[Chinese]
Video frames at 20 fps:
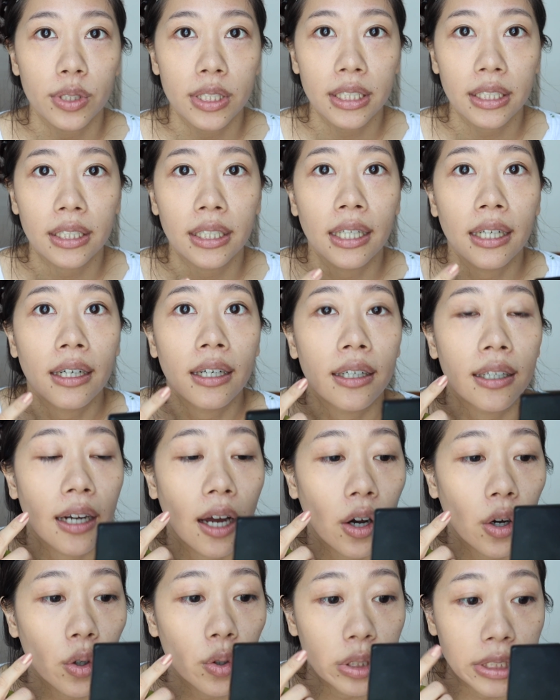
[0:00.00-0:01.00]
色，
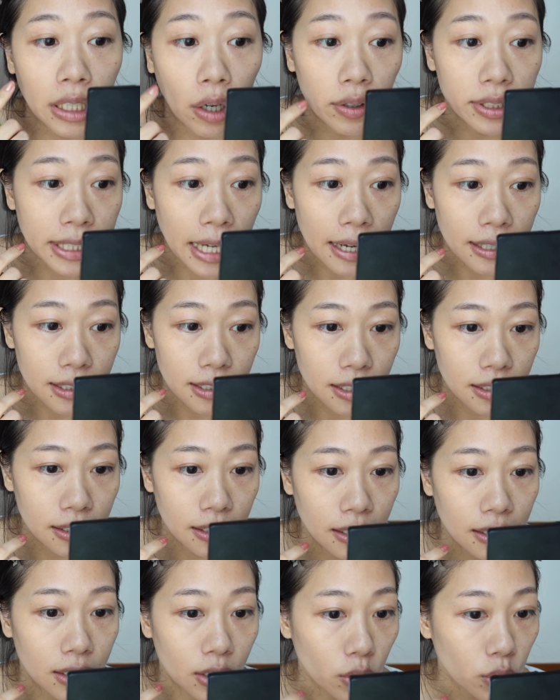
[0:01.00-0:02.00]
然后小瑕疵
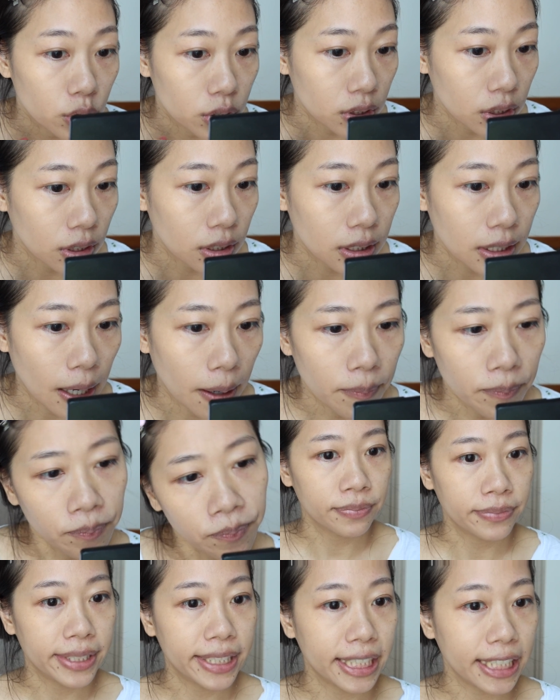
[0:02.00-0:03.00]
呢也有遮掉
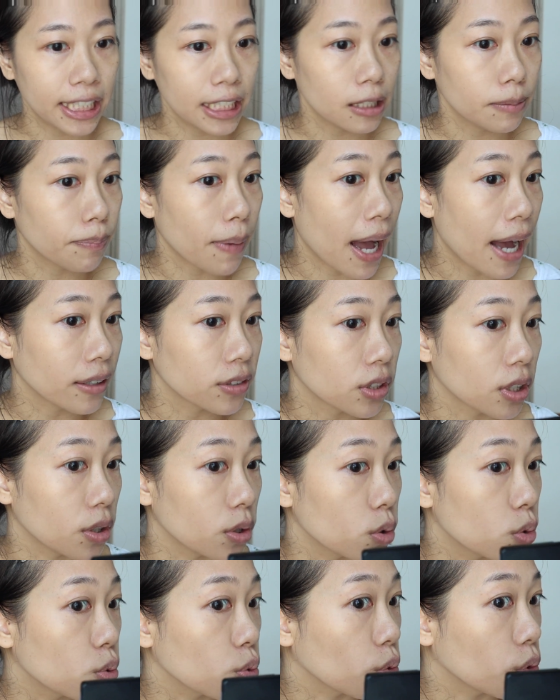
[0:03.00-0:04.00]
七八
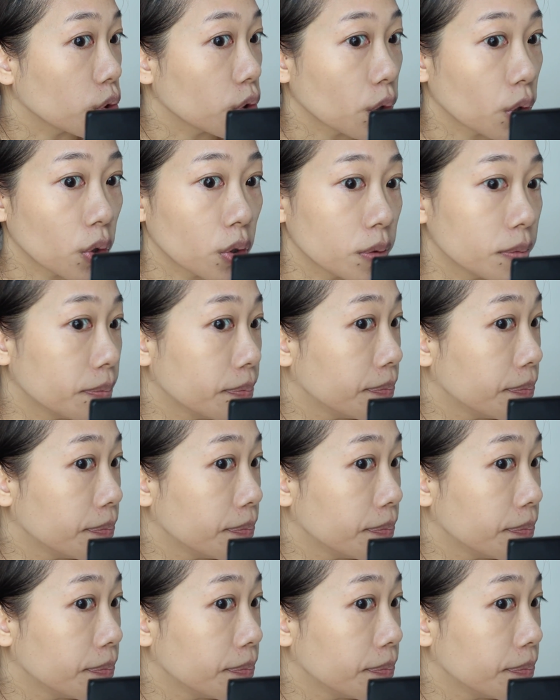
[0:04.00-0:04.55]
成左右，